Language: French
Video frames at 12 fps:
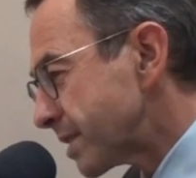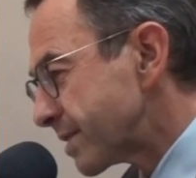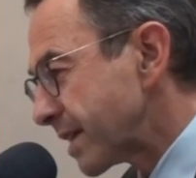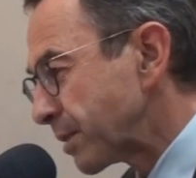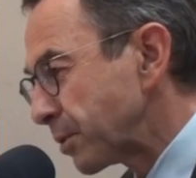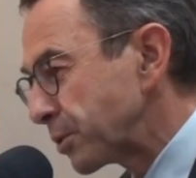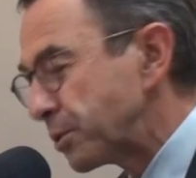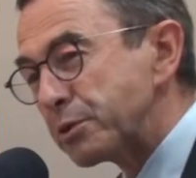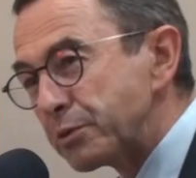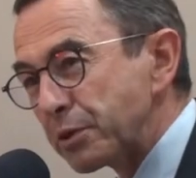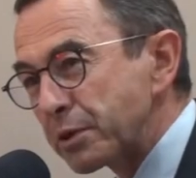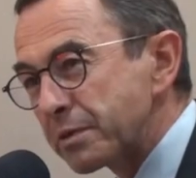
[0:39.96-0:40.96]
j'ai
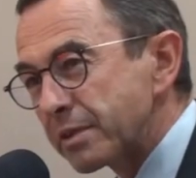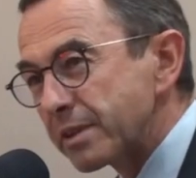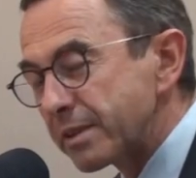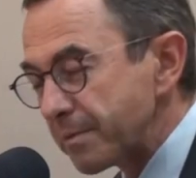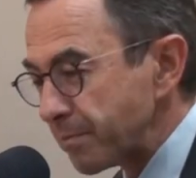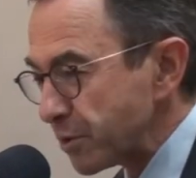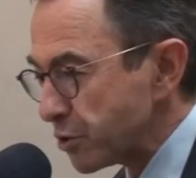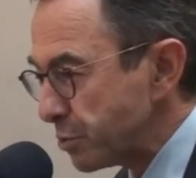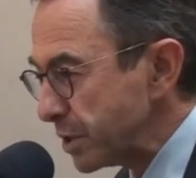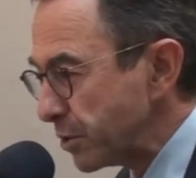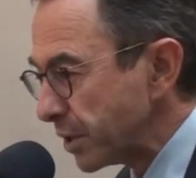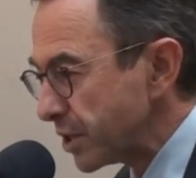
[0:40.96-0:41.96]
59 ans, euh, je
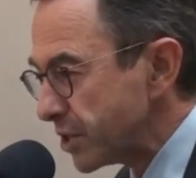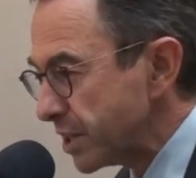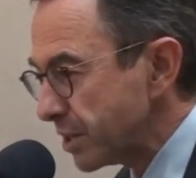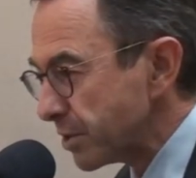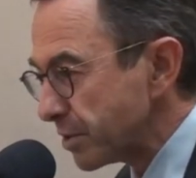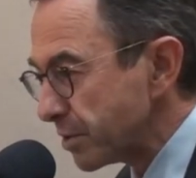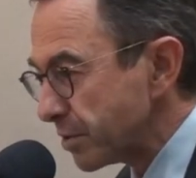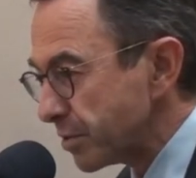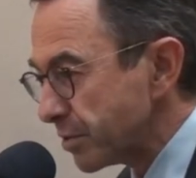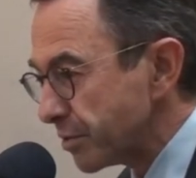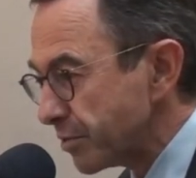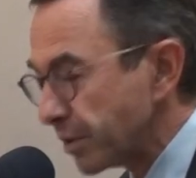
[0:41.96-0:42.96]
suis d'origine
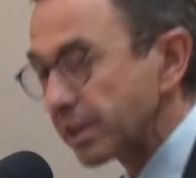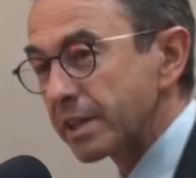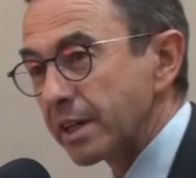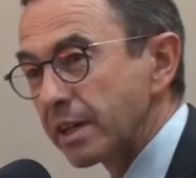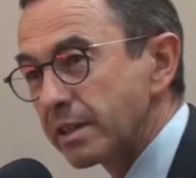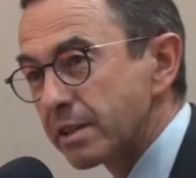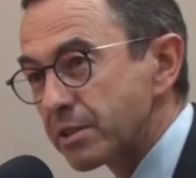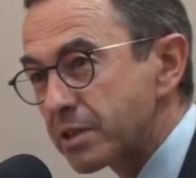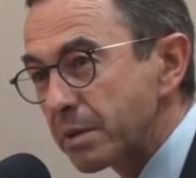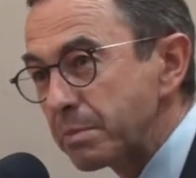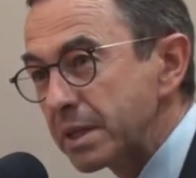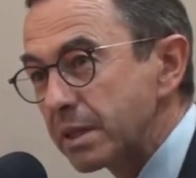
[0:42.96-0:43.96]
vendéenne,
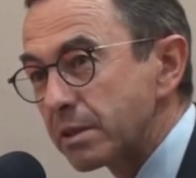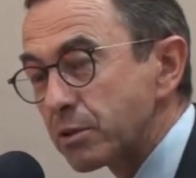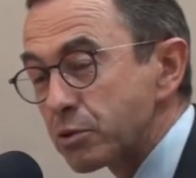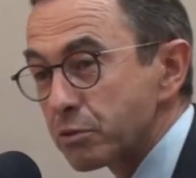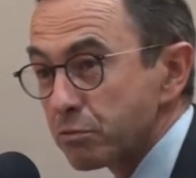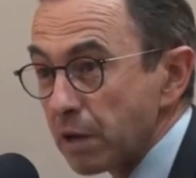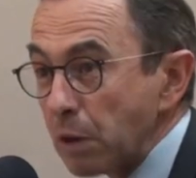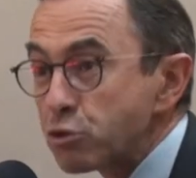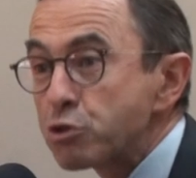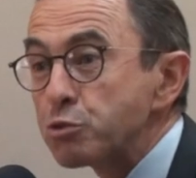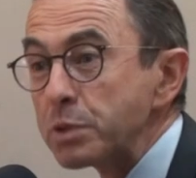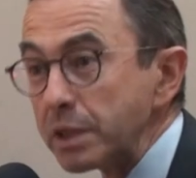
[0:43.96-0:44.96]
j'habite
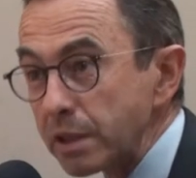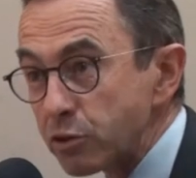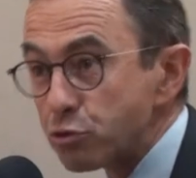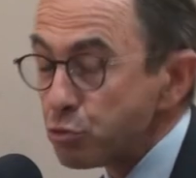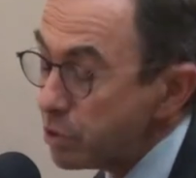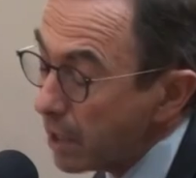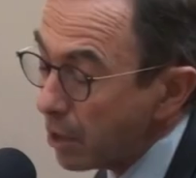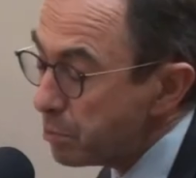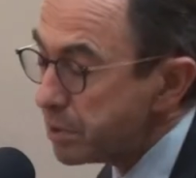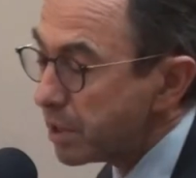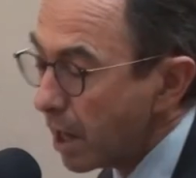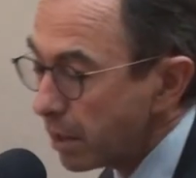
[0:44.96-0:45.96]
là où je suis né. Je suis né à
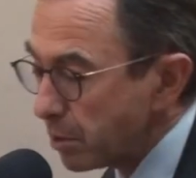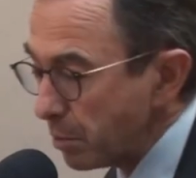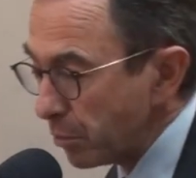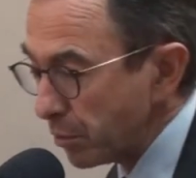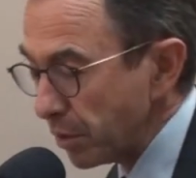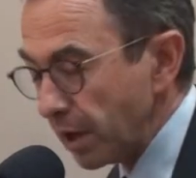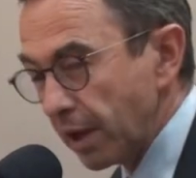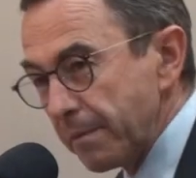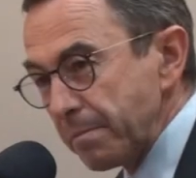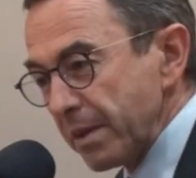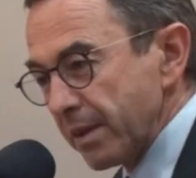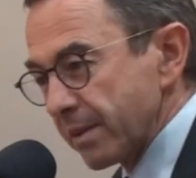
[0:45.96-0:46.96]
l'hôpital comme on
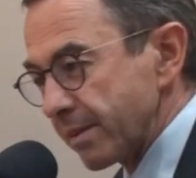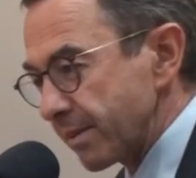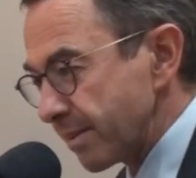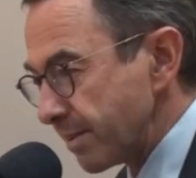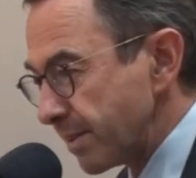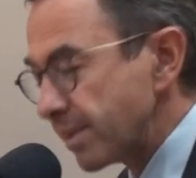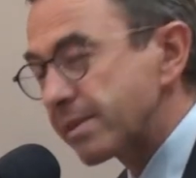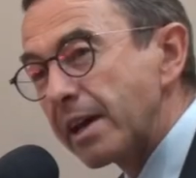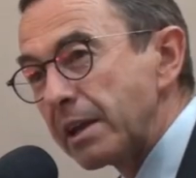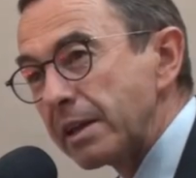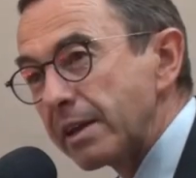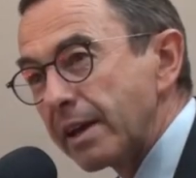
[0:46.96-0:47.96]

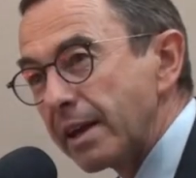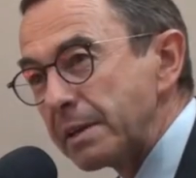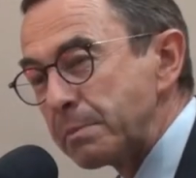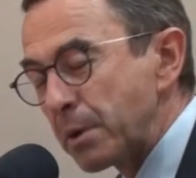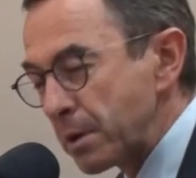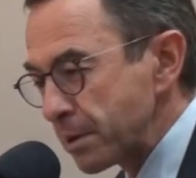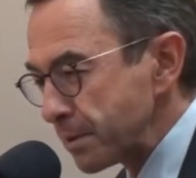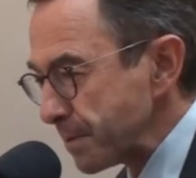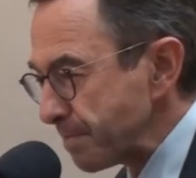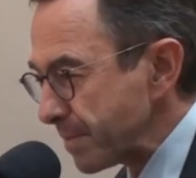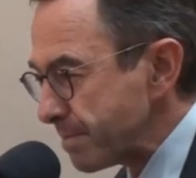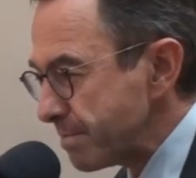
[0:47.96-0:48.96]
naissait à l'époque,
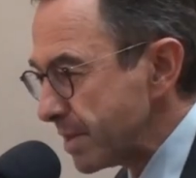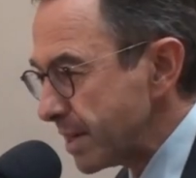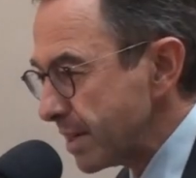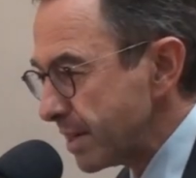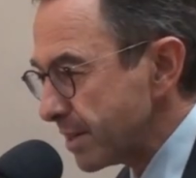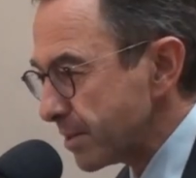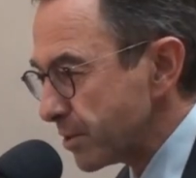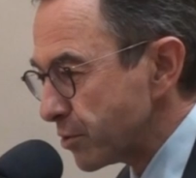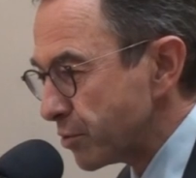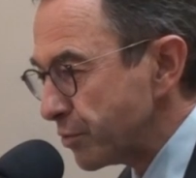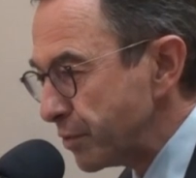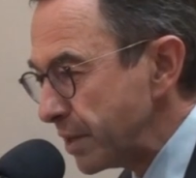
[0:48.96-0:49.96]

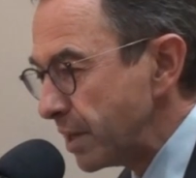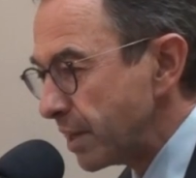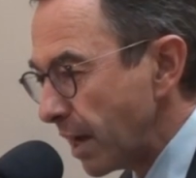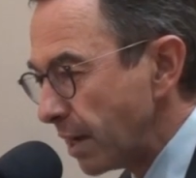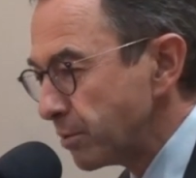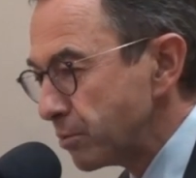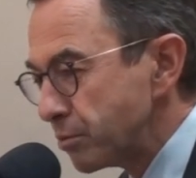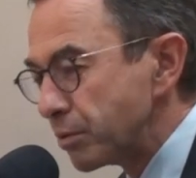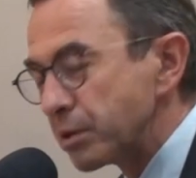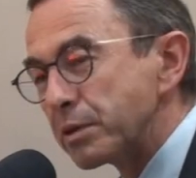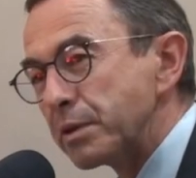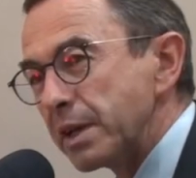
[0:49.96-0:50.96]
mais je vis là
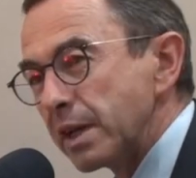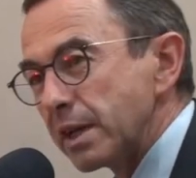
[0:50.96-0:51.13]
où